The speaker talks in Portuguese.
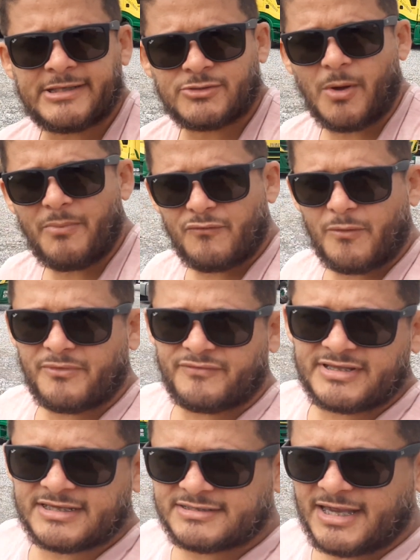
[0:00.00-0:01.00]
em Sinop eu vou
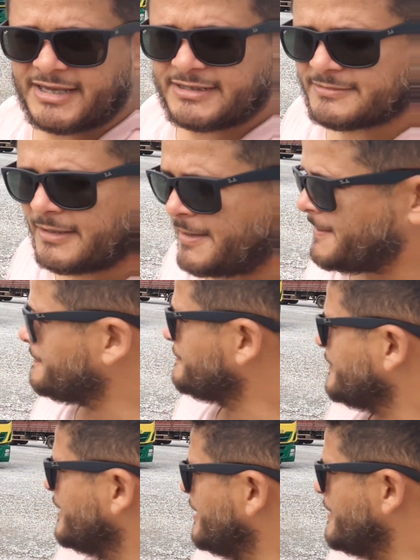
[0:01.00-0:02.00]
providenciar isso.
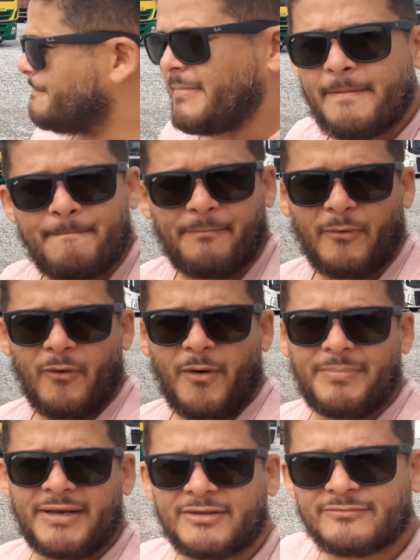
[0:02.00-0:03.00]
Mas
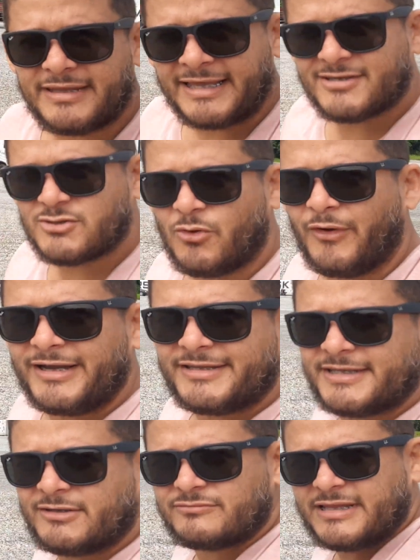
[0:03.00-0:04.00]
pobre não tem
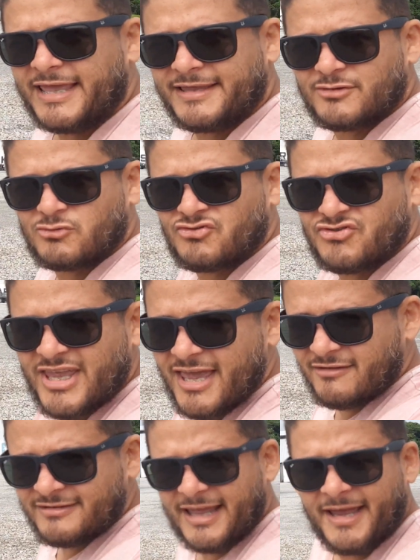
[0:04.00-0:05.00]
sorte, não tem
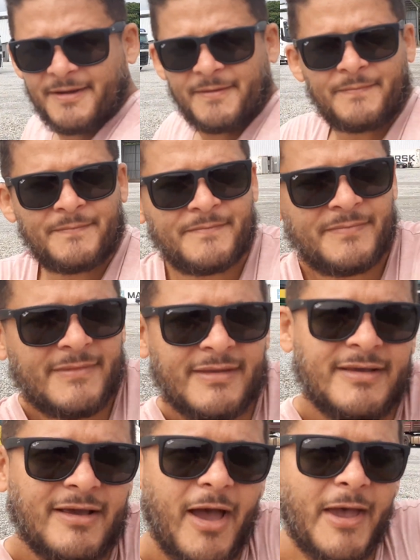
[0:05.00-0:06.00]
sossego, né?
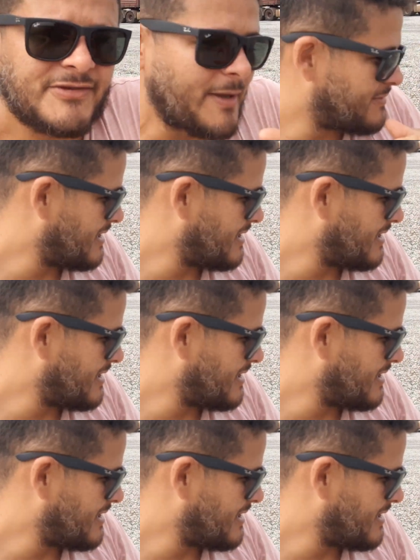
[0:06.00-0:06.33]
Ah, só pra